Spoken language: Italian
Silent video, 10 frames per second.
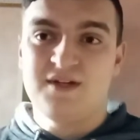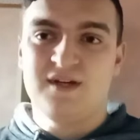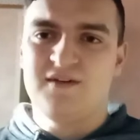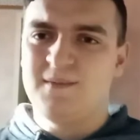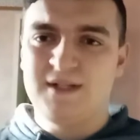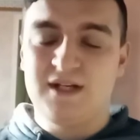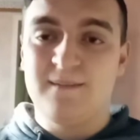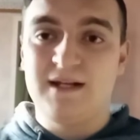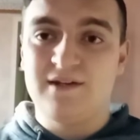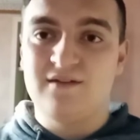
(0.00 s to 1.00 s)
che è veramente una
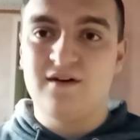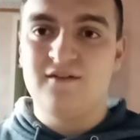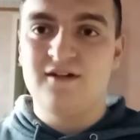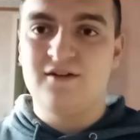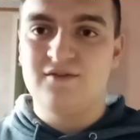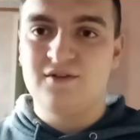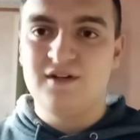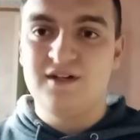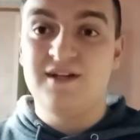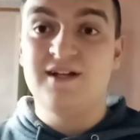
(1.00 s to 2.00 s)
bella storia, una
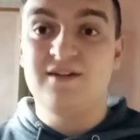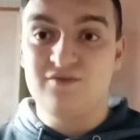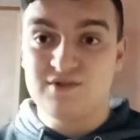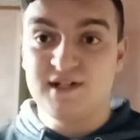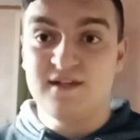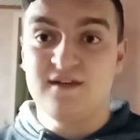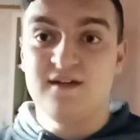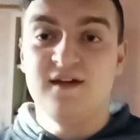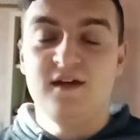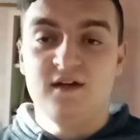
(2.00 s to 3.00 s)
storia di tanti
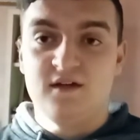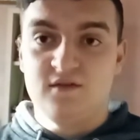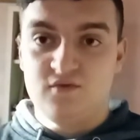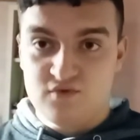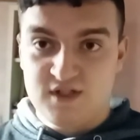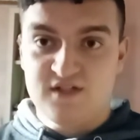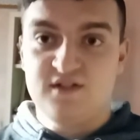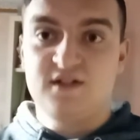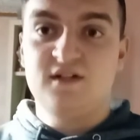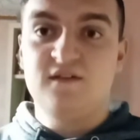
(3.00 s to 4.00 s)
successi, successi
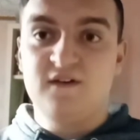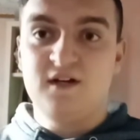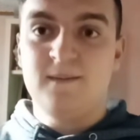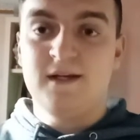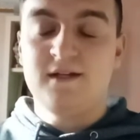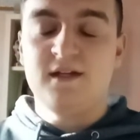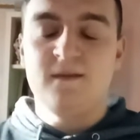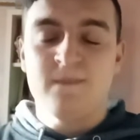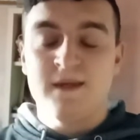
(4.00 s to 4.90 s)
e tanti fallimenti,